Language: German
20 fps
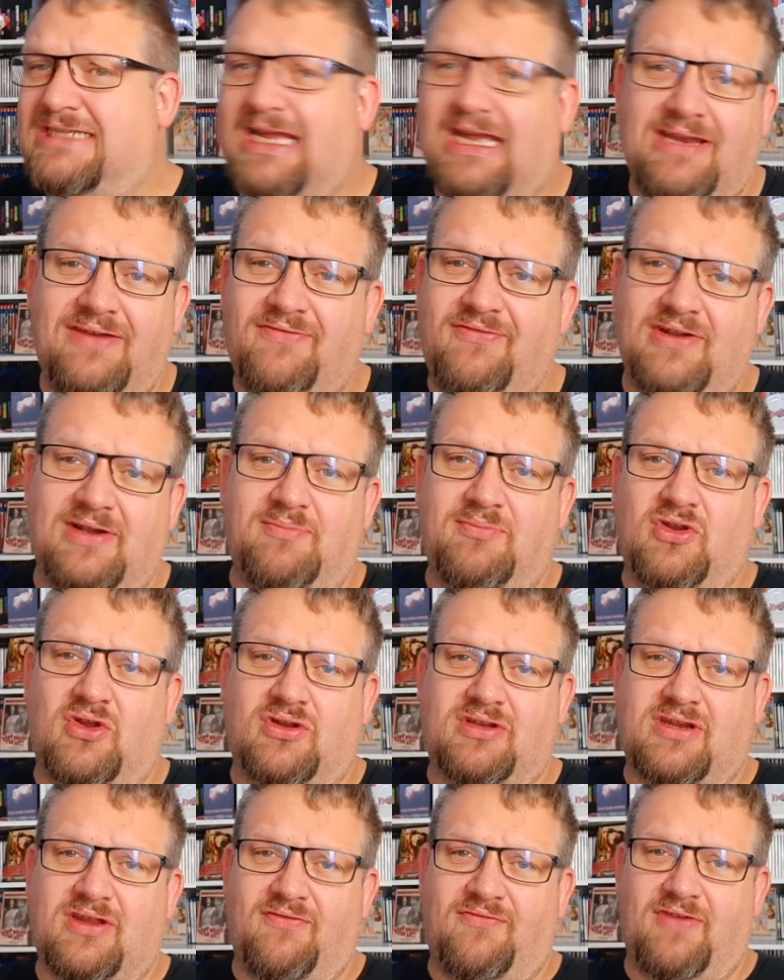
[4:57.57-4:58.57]
kein Film
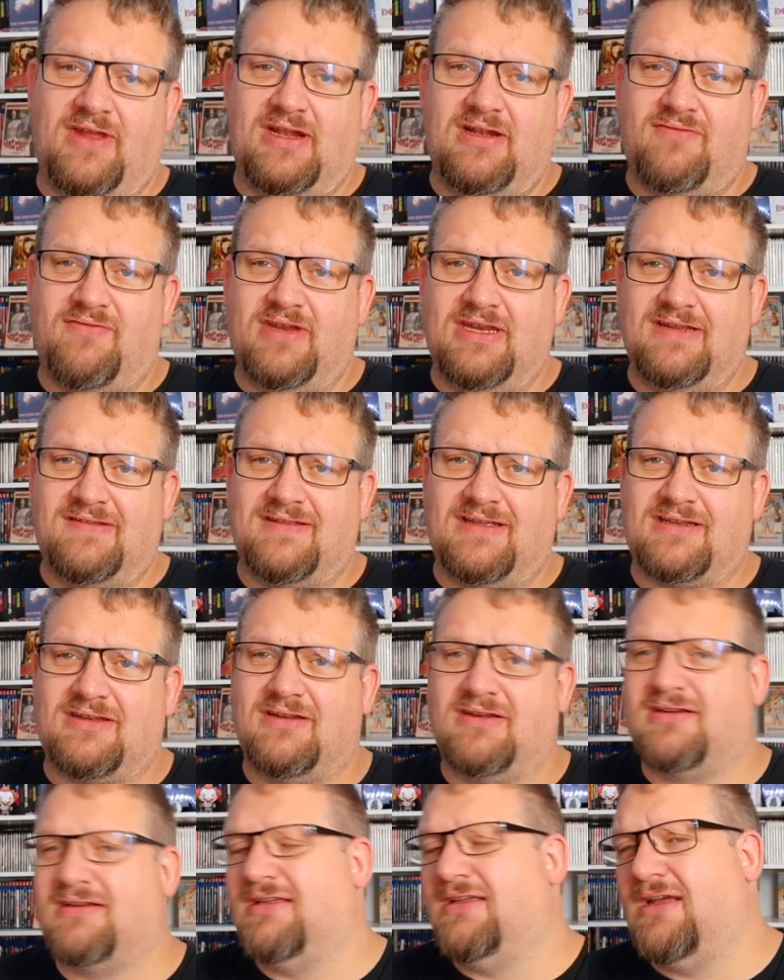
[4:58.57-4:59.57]
dort gefällt, wenn ihr
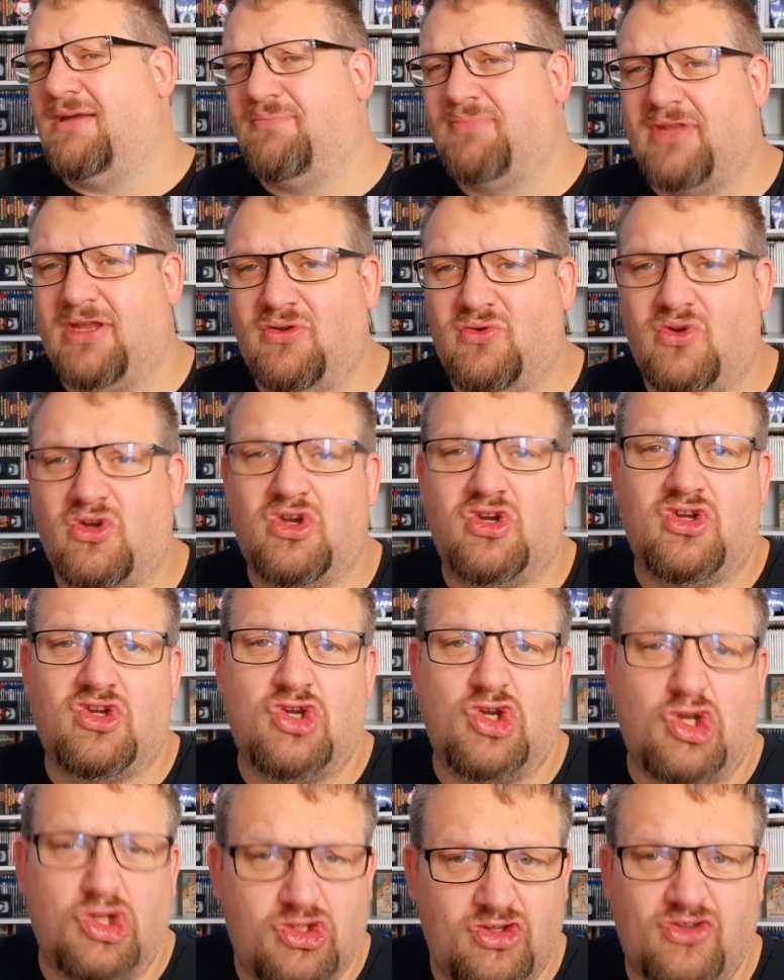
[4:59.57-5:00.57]
sagt, ach, ihr habt da nur
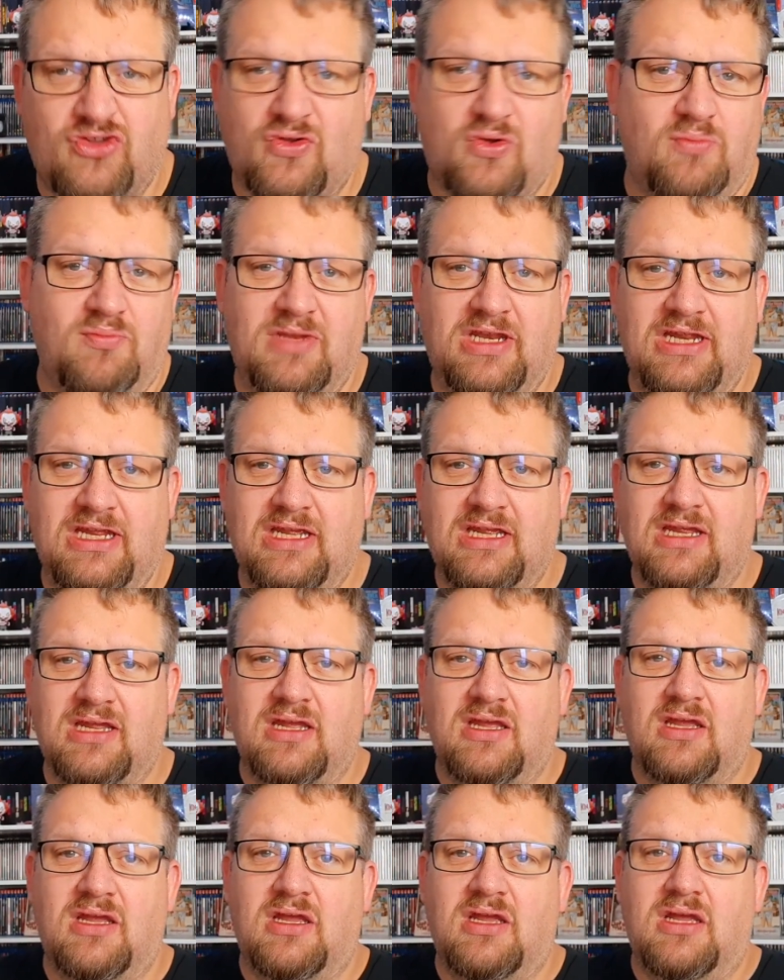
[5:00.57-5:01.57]
Rotz
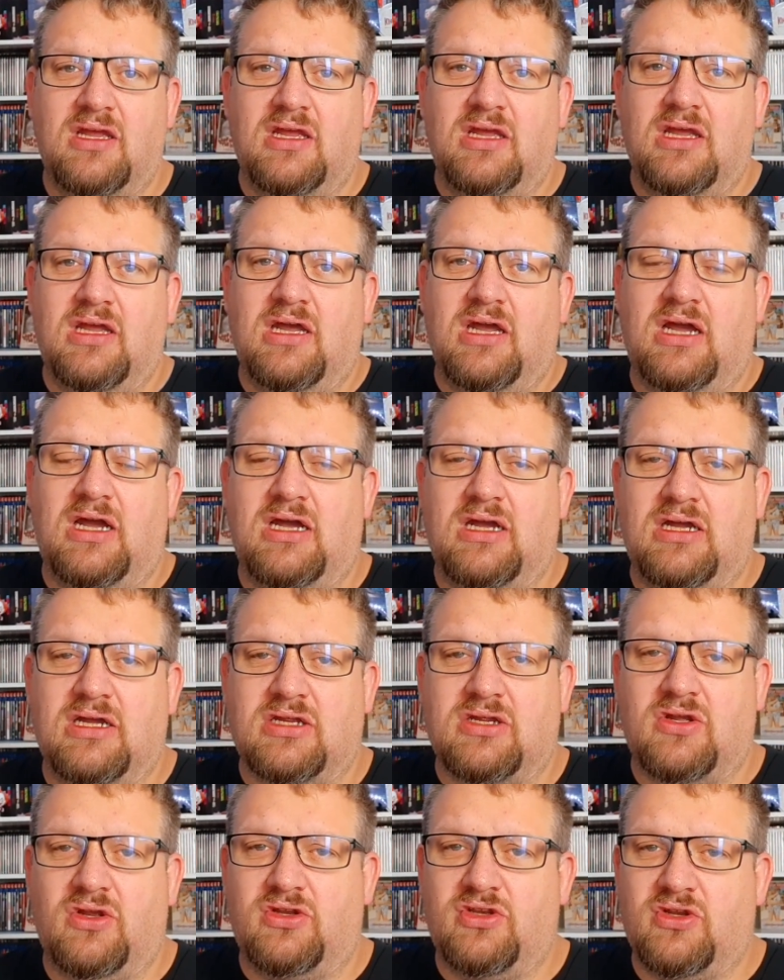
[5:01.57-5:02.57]
rumliegen, äh,
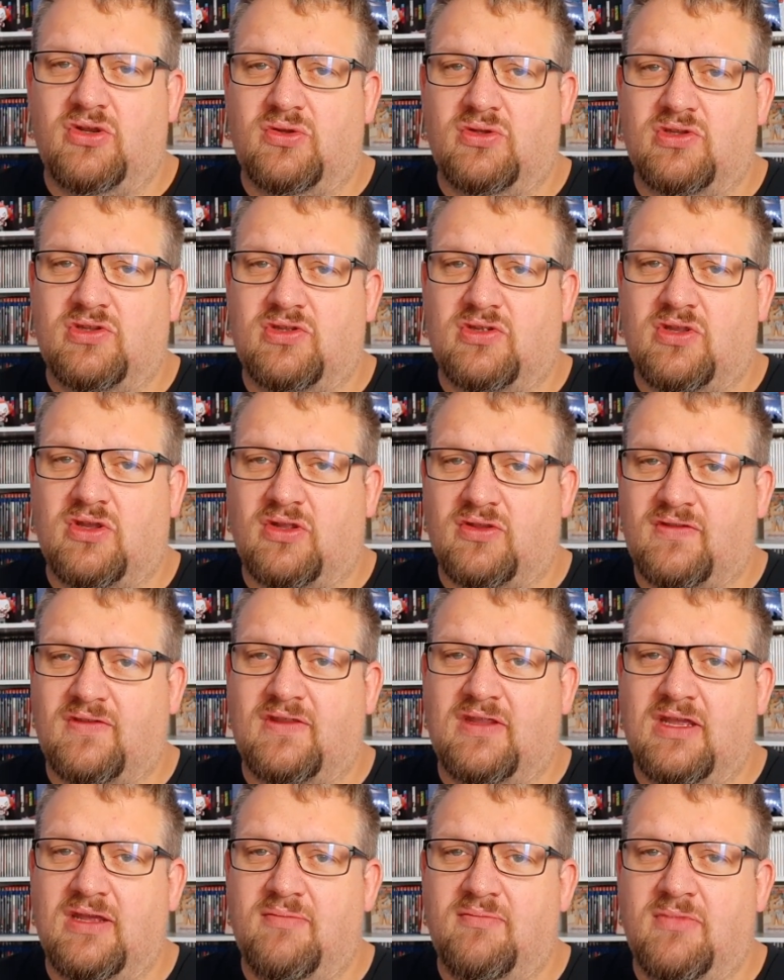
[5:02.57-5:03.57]
könnt ihr uns
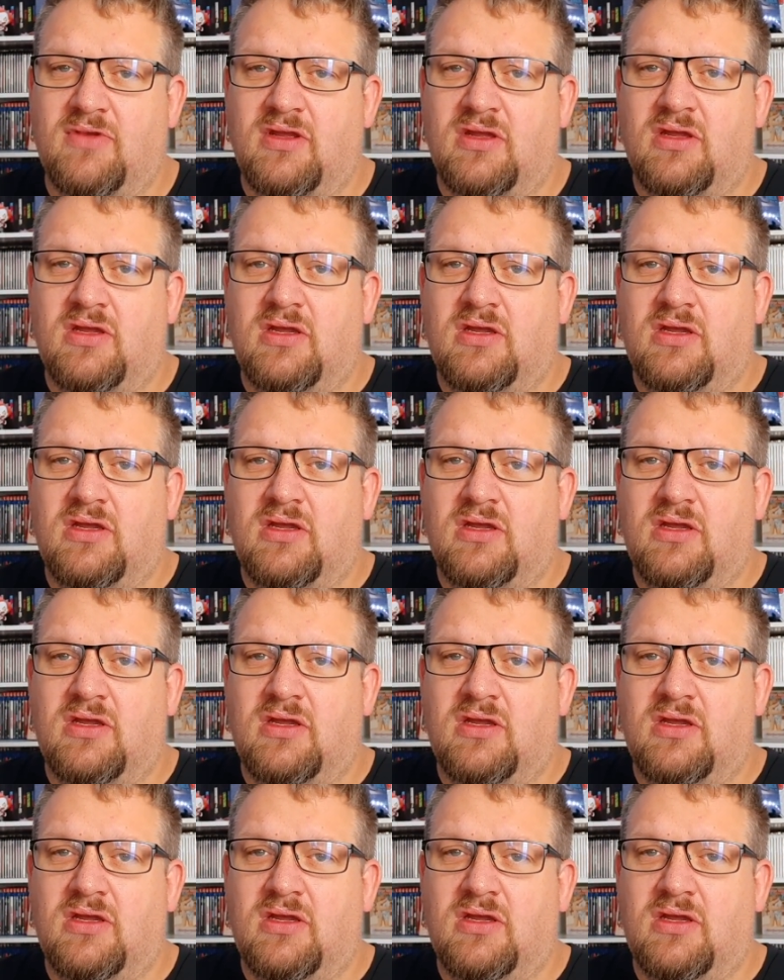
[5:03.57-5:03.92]
trotzdem,